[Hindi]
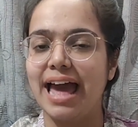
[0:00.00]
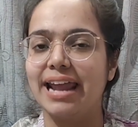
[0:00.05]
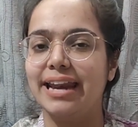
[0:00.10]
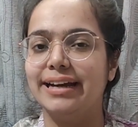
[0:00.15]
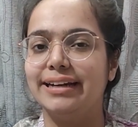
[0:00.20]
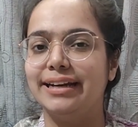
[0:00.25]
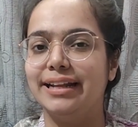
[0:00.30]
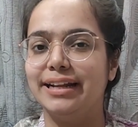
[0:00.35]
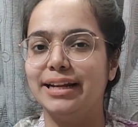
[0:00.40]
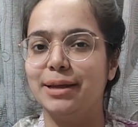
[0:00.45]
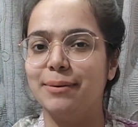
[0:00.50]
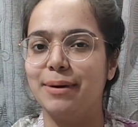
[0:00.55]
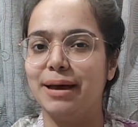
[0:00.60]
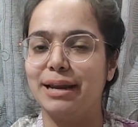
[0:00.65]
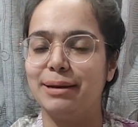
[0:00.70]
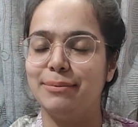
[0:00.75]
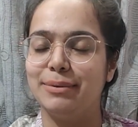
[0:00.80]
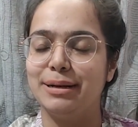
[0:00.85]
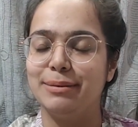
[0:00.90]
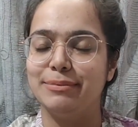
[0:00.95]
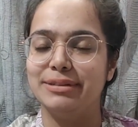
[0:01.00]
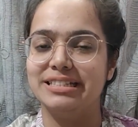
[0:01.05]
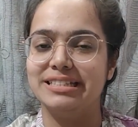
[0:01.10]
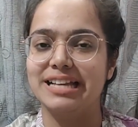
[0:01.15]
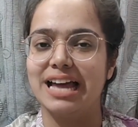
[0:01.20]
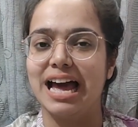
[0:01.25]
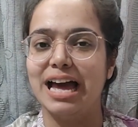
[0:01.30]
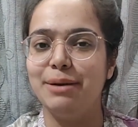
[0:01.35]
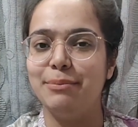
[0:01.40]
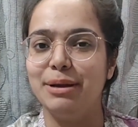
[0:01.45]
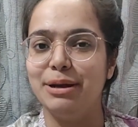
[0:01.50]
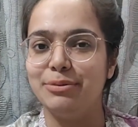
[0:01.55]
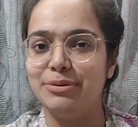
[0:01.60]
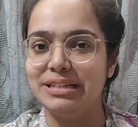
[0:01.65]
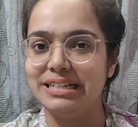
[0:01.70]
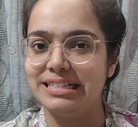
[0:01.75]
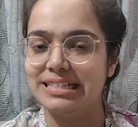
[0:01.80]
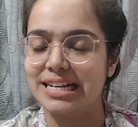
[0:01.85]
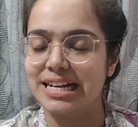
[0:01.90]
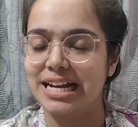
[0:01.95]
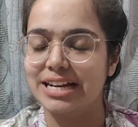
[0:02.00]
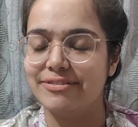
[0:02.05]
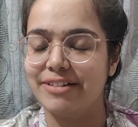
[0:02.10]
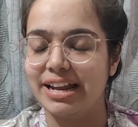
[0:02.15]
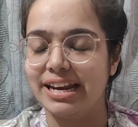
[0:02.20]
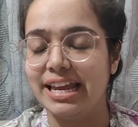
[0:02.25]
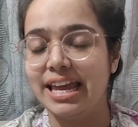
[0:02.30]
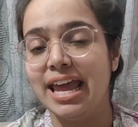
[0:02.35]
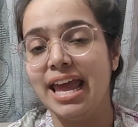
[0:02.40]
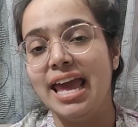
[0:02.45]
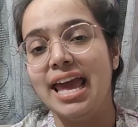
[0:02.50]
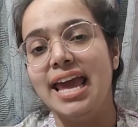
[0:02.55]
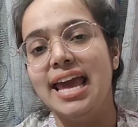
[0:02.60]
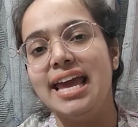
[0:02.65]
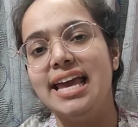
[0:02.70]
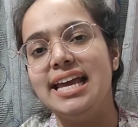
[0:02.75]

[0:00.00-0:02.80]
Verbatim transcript: कैरेक्टर के बारे में नमस्कार मैं हूँ लीसा गंगवानी